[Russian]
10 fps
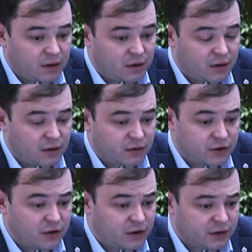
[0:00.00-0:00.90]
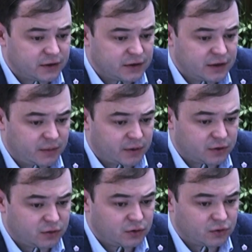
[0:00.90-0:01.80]
и инженерных сетей
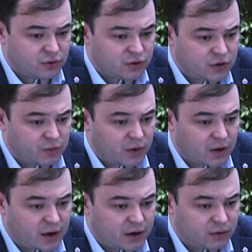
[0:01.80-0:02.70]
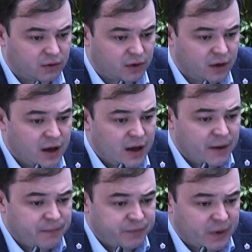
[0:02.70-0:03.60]
происходит уже с полка, который
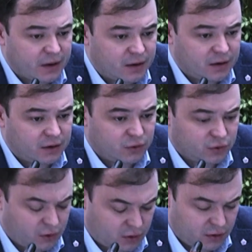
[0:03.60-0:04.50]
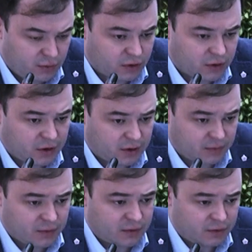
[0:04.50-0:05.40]
э, на двух-трех лебедках
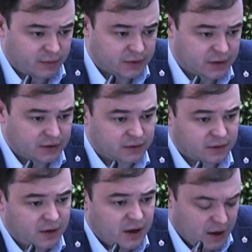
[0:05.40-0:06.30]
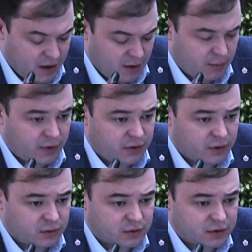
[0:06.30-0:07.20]
там э, впоследствии
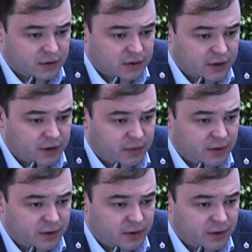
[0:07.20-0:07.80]
монтируется. Это